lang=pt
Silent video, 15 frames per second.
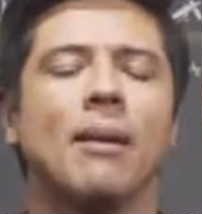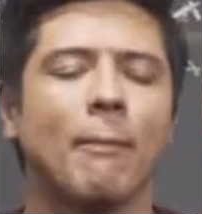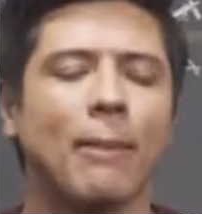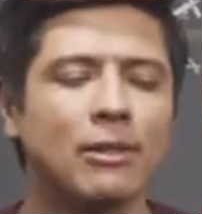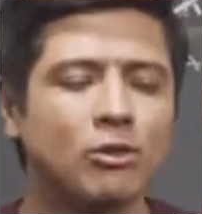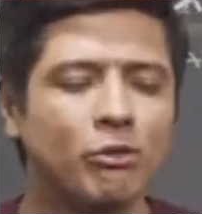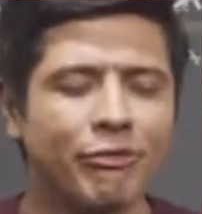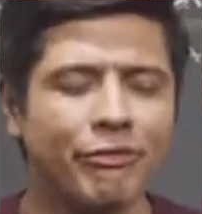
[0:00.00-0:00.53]

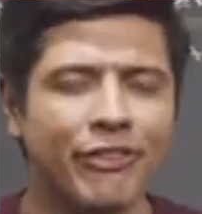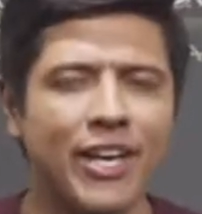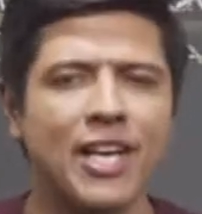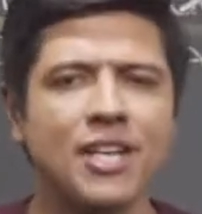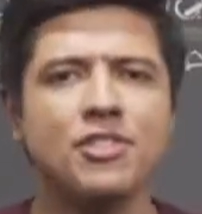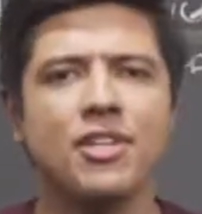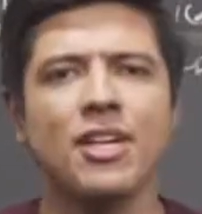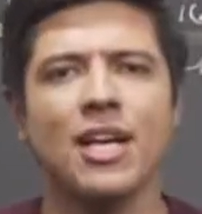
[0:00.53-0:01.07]
mas o
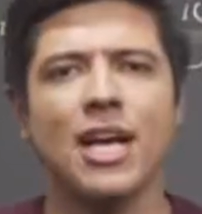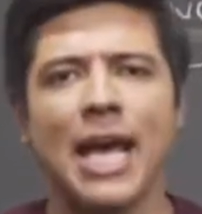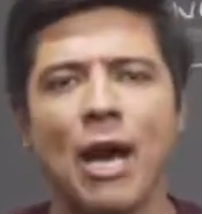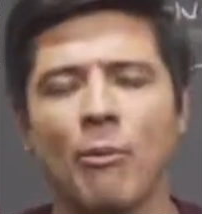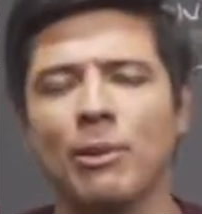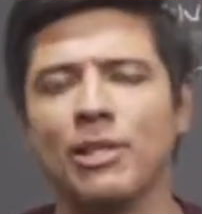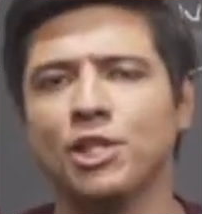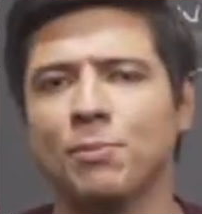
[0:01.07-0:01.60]
verde
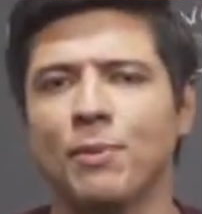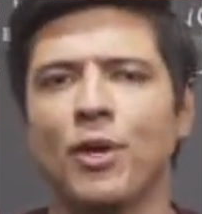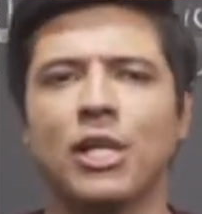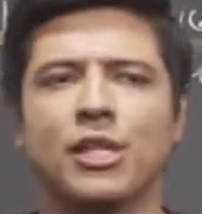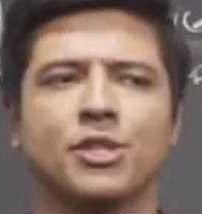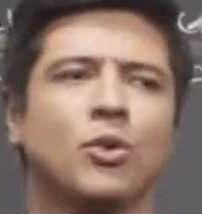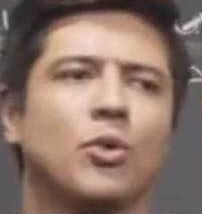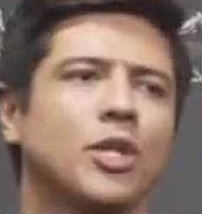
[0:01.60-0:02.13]
é uma das
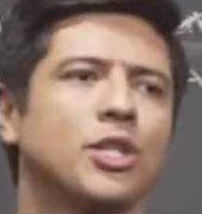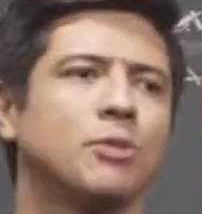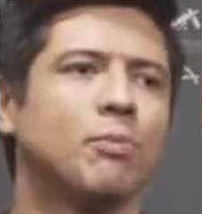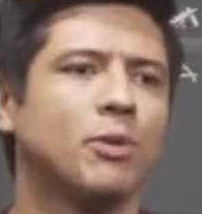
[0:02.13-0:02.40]
piores cores,